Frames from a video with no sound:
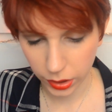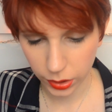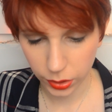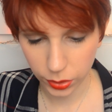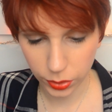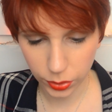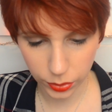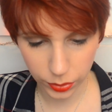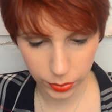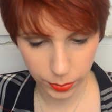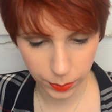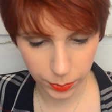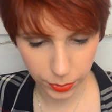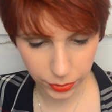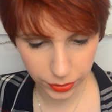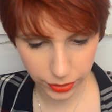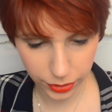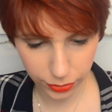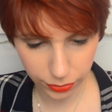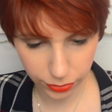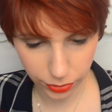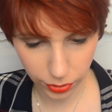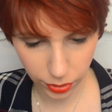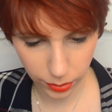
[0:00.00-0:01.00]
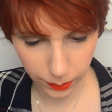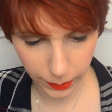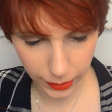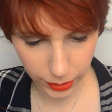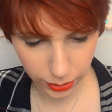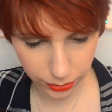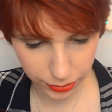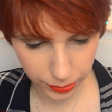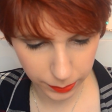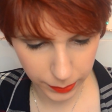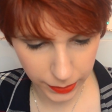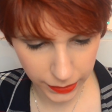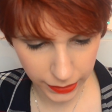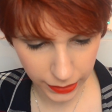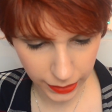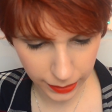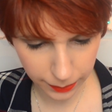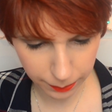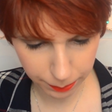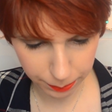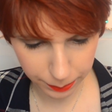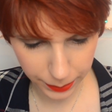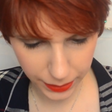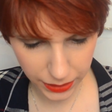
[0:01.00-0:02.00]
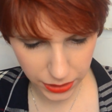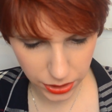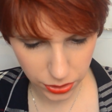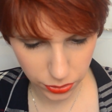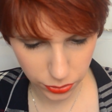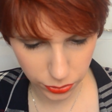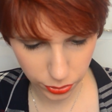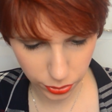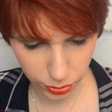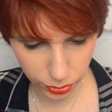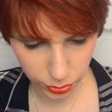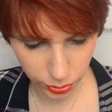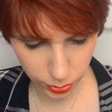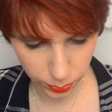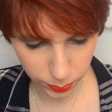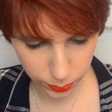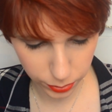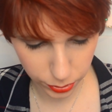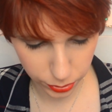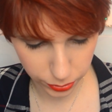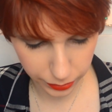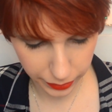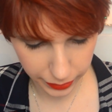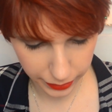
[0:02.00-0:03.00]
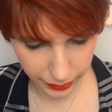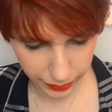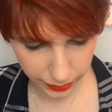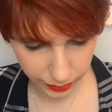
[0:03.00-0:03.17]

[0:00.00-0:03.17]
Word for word: Donc Beautiful Bio féminin, patch yeux au bleuet.